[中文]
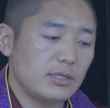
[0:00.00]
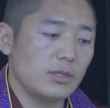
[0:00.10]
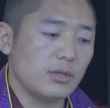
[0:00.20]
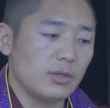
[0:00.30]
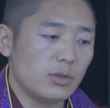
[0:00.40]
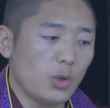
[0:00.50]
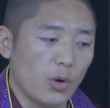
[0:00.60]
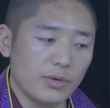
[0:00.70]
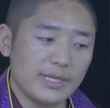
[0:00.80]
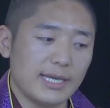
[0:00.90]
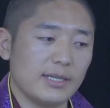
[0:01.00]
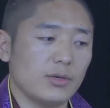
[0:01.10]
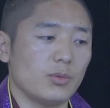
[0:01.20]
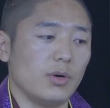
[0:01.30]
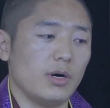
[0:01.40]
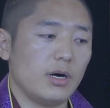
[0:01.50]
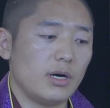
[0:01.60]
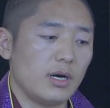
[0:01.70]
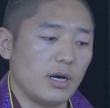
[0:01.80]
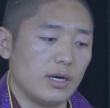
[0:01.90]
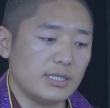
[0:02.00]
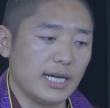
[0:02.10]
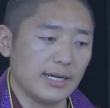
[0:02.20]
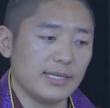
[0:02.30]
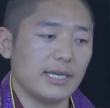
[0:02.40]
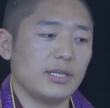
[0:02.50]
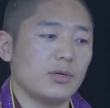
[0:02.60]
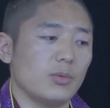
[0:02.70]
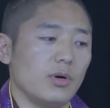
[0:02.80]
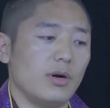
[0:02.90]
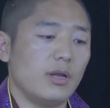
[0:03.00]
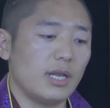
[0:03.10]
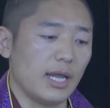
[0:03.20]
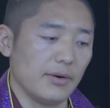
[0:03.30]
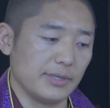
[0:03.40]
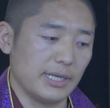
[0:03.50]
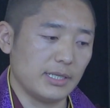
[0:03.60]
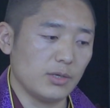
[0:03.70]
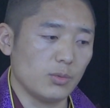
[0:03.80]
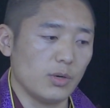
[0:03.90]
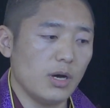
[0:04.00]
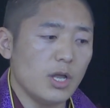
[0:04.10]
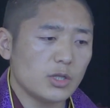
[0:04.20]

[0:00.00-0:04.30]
嗯，童年的我啊，成年的我，老年的我，